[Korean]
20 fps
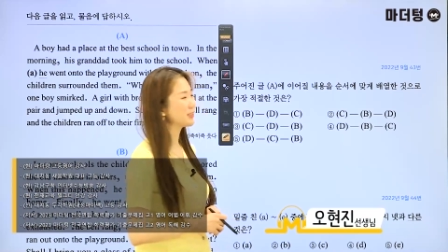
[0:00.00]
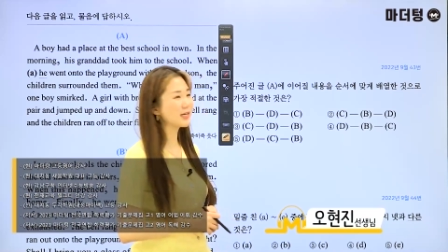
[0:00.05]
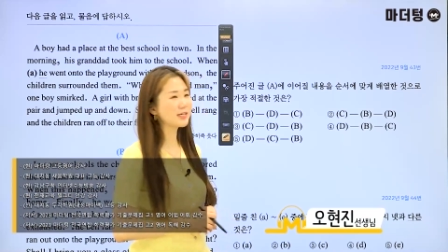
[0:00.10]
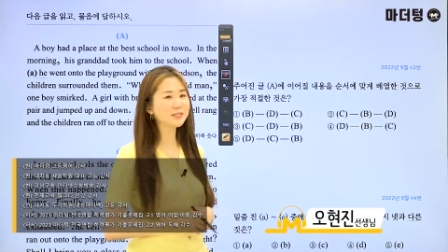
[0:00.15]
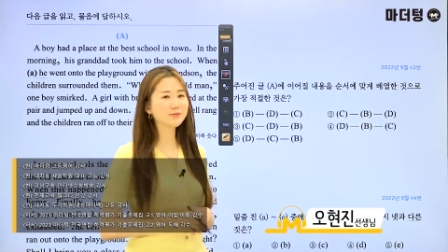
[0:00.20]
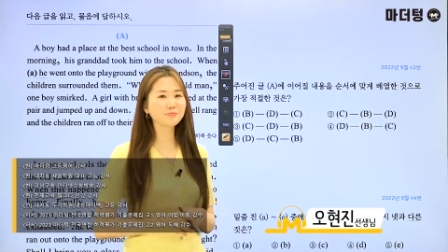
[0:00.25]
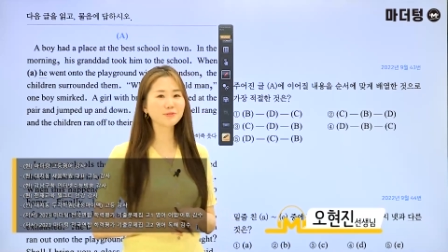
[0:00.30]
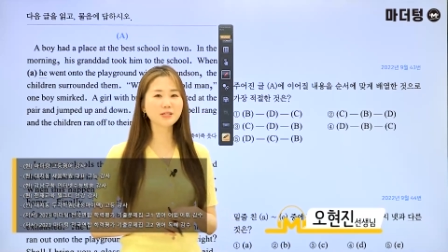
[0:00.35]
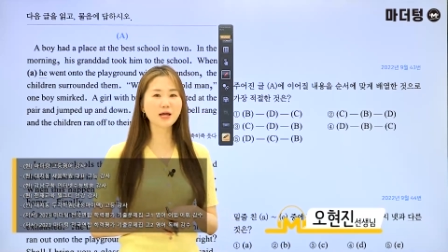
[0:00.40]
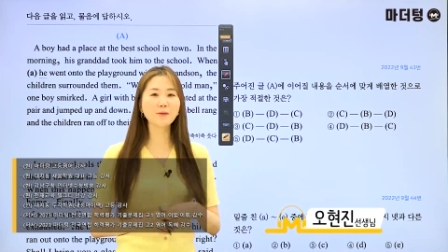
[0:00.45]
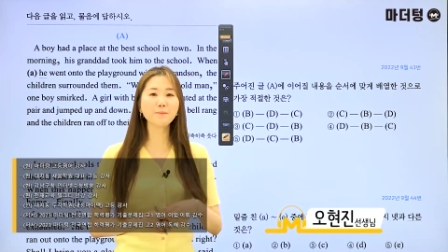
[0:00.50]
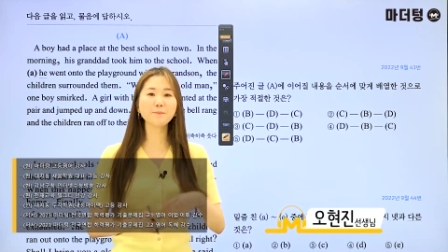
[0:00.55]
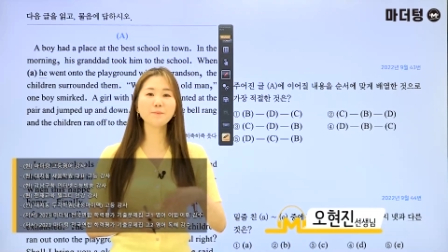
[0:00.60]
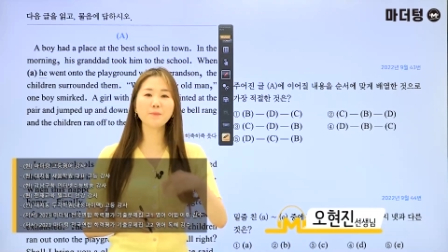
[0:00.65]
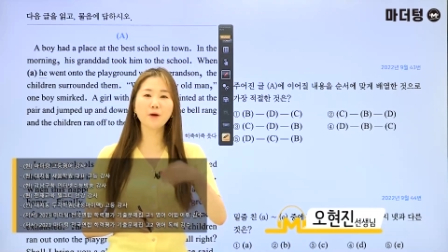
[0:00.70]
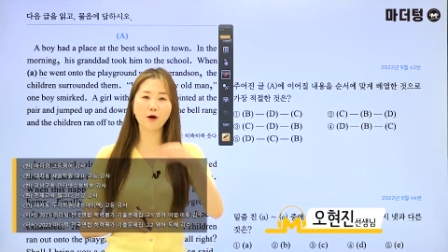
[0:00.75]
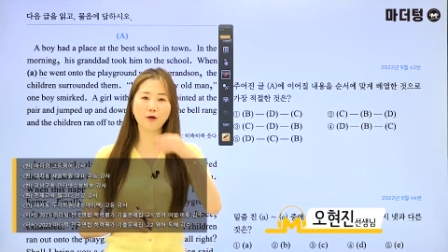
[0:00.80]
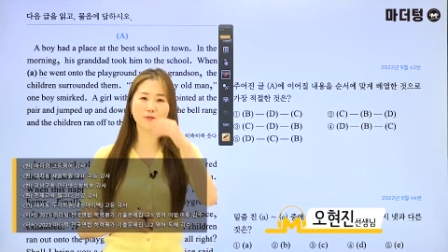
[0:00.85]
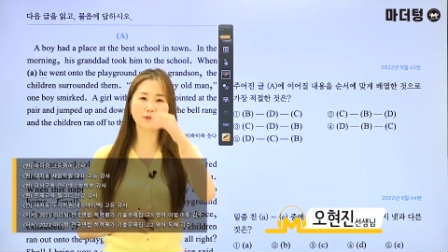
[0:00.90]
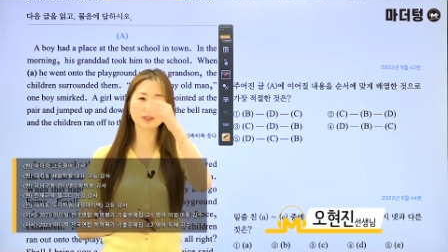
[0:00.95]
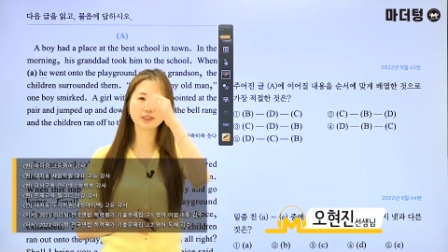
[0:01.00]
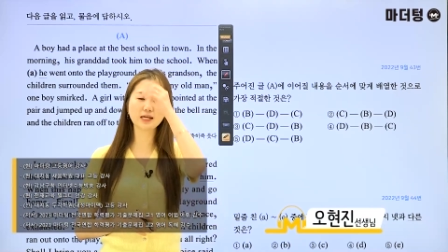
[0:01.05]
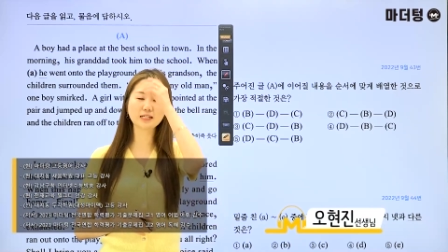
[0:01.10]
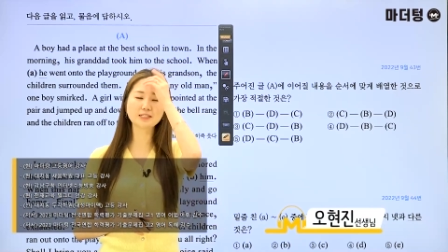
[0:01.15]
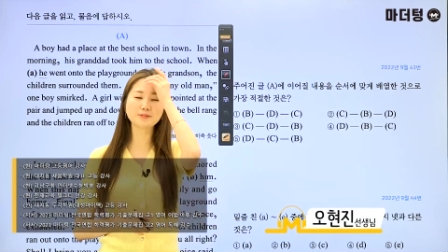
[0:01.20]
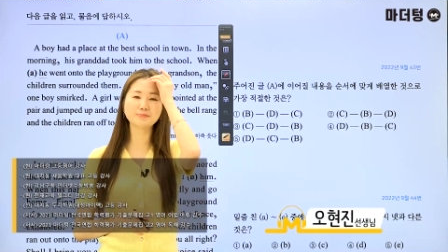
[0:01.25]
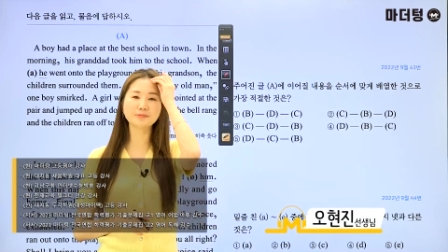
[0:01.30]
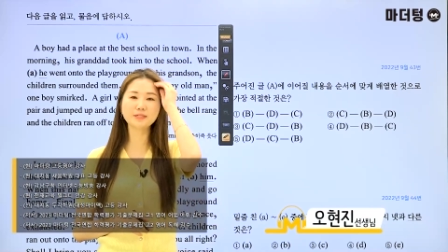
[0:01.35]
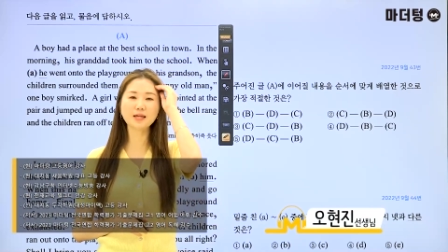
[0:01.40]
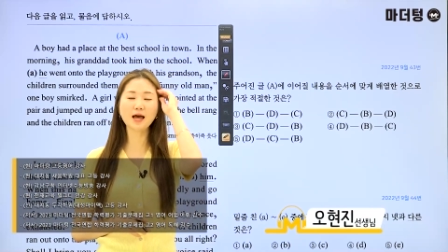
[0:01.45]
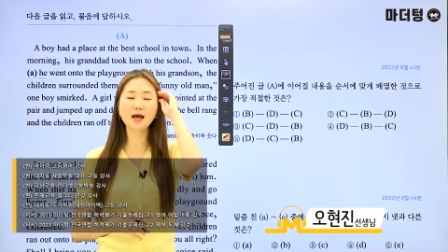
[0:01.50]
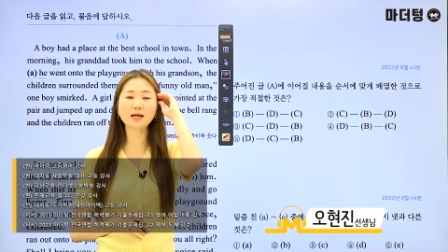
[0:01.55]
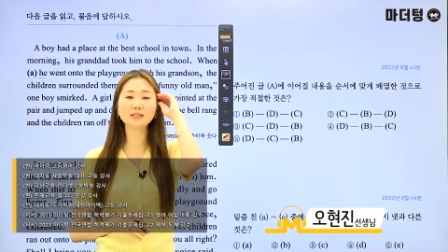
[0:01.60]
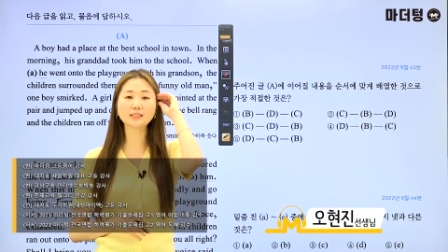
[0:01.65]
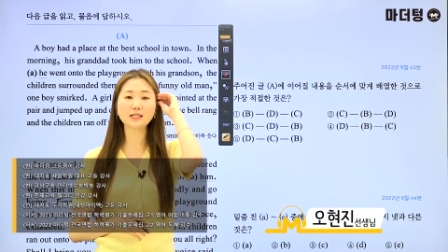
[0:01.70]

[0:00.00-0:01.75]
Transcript: 43번, 44,